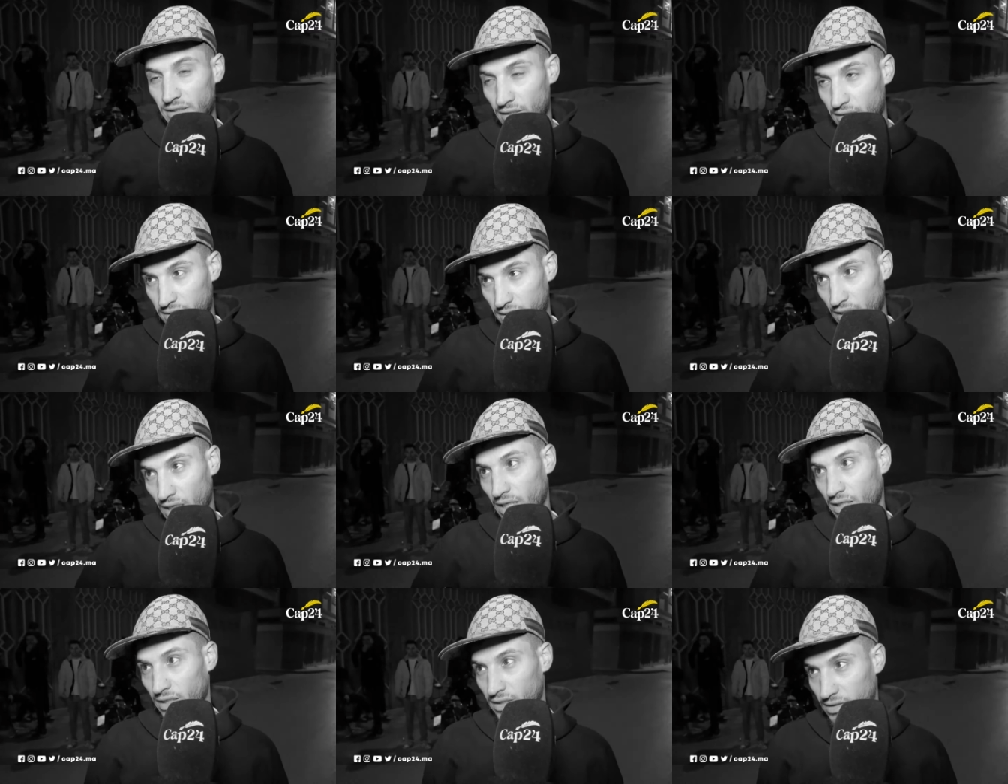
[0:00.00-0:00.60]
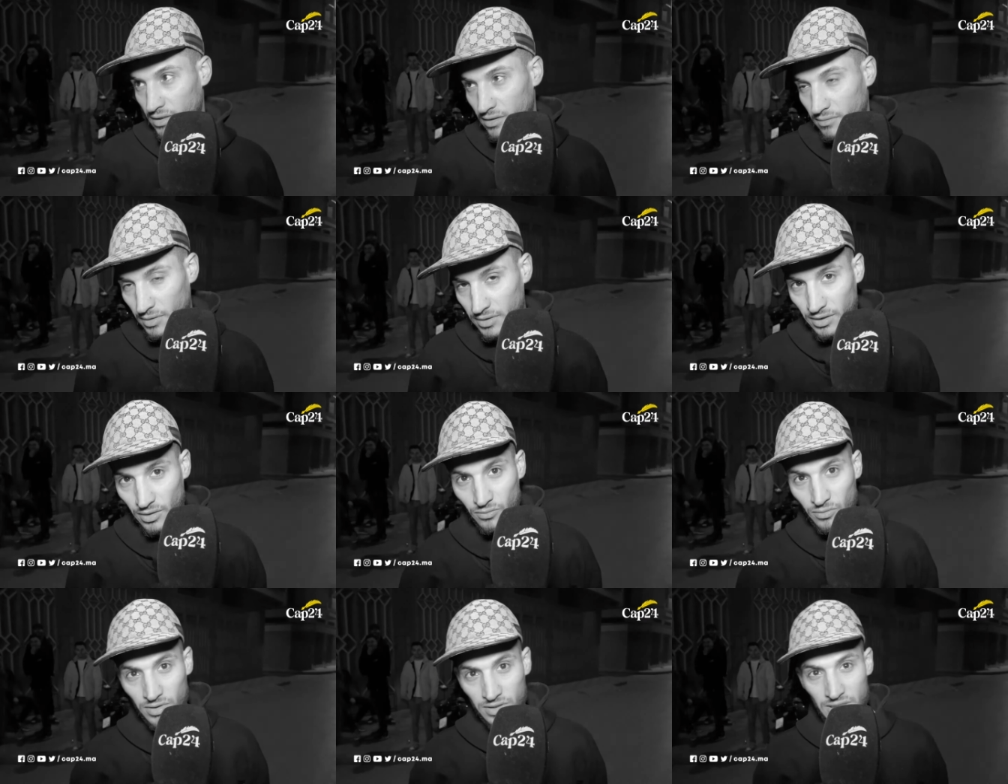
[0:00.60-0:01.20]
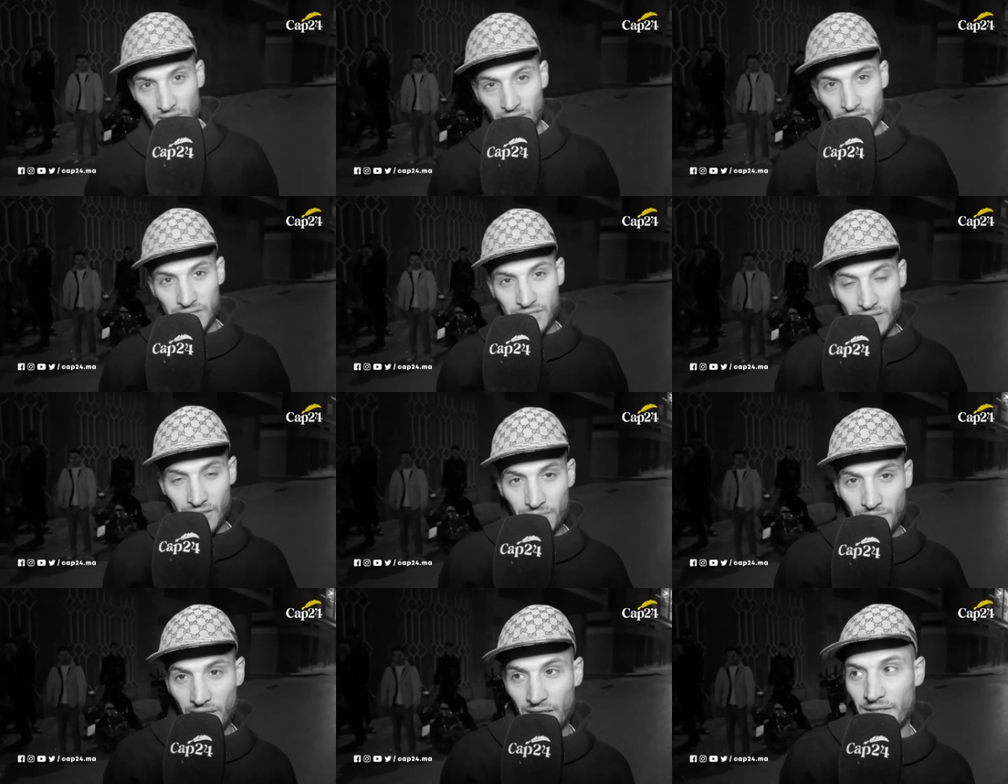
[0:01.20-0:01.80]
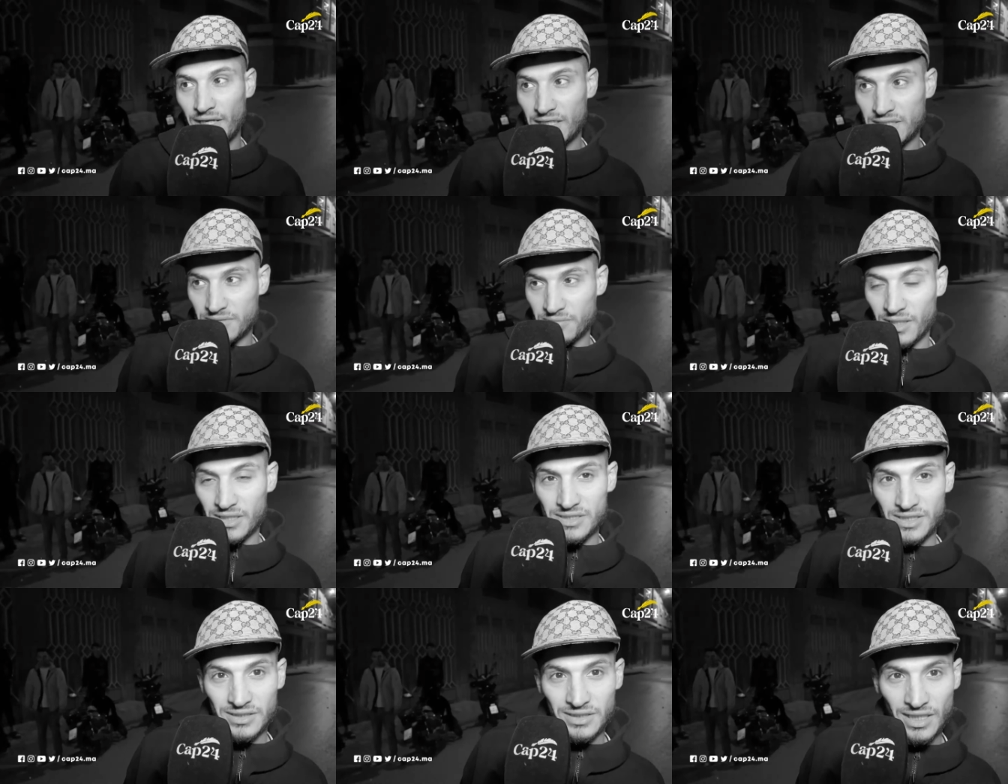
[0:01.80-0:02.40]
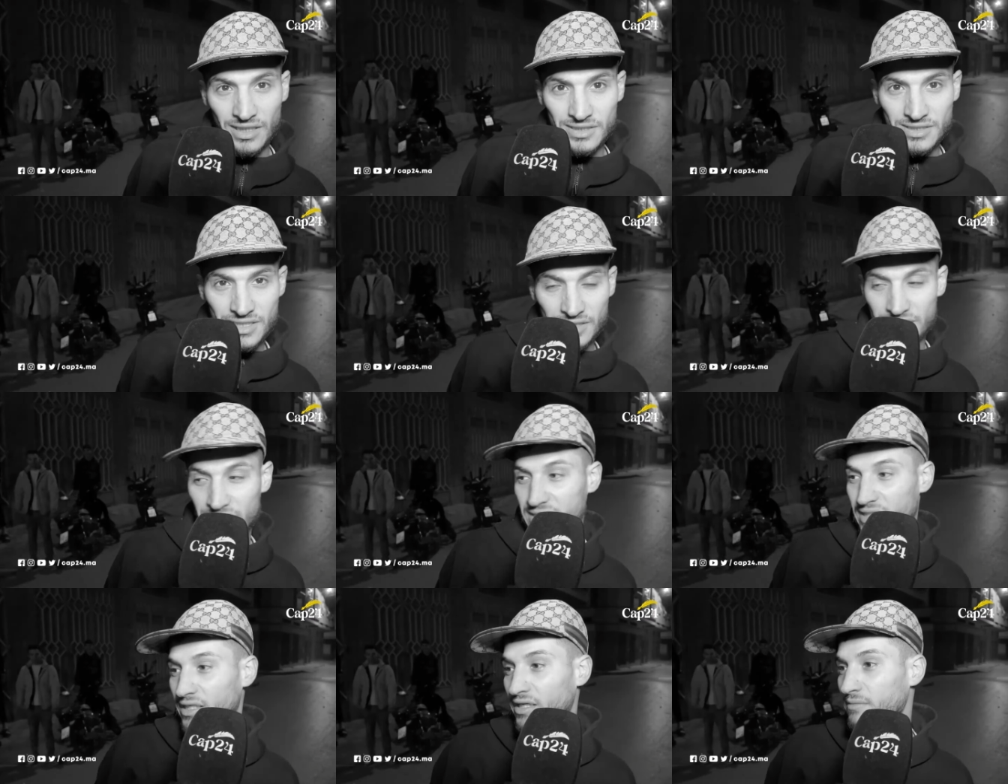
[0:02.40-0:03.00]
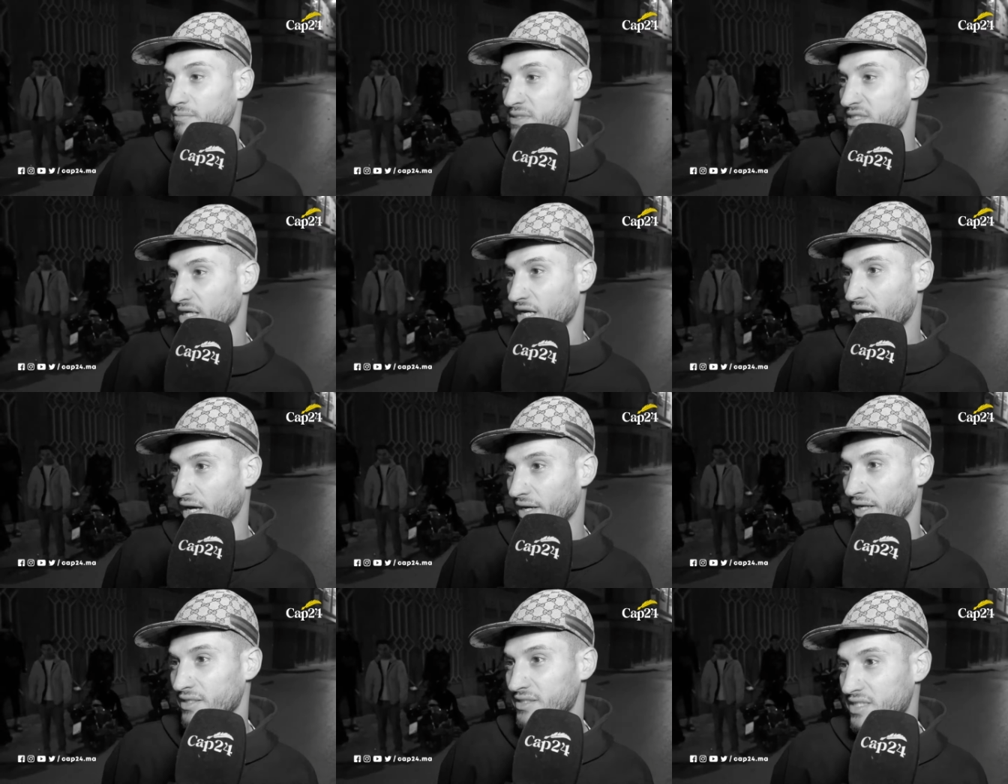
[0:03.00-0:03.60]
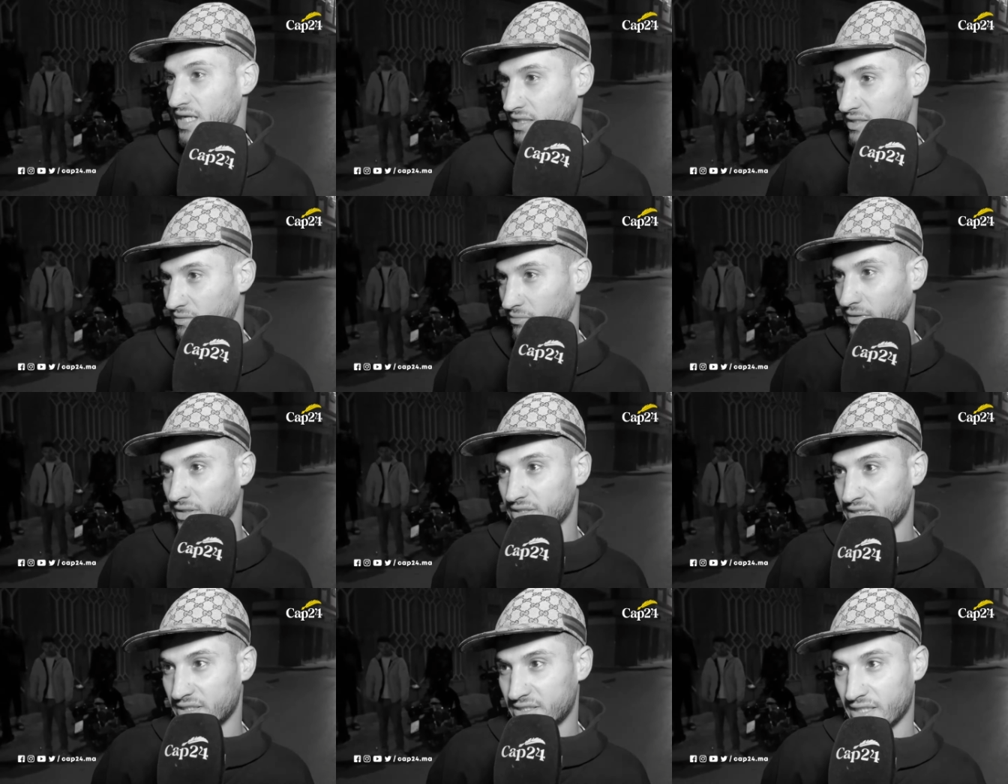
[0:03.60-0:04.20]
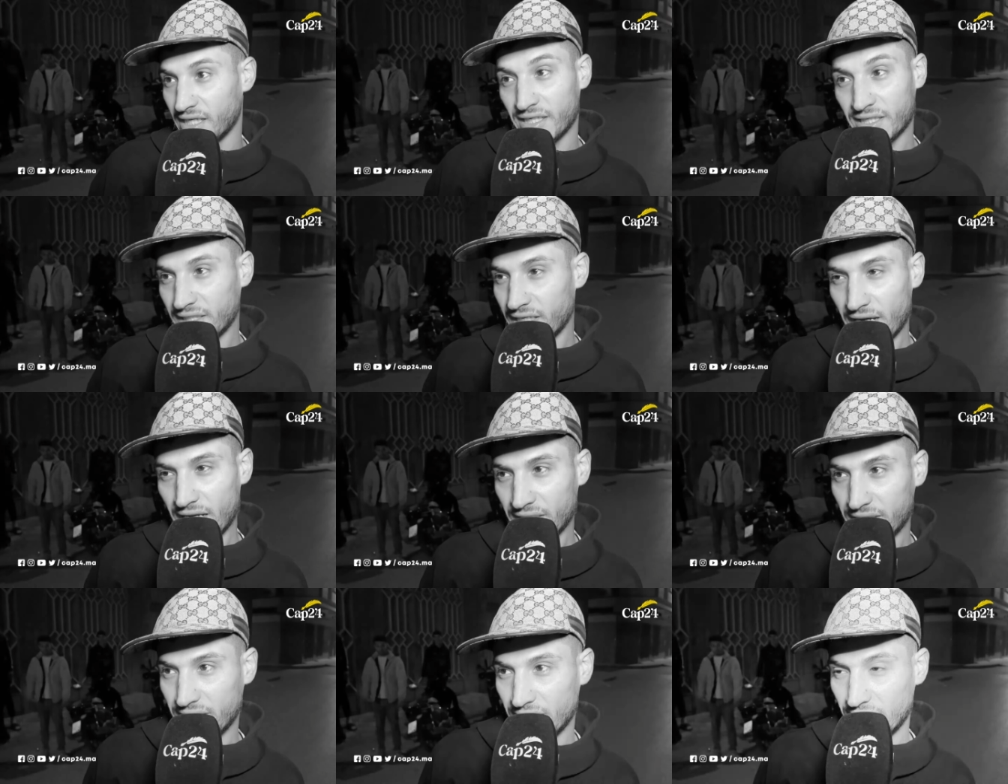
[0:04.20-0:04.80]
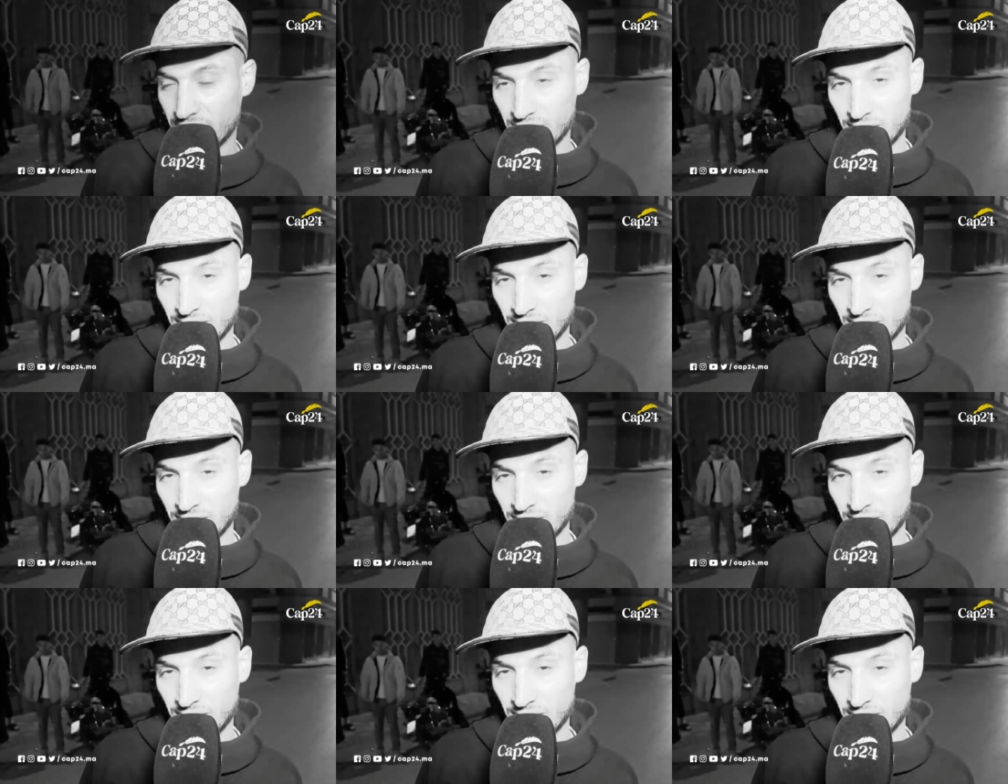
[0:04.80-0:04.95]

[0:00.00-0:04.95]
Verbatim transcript: شحال هادي دابا طولتي معنا عجباتك طنجه جيتي مساريز داخل بقيتي ساكن هانيه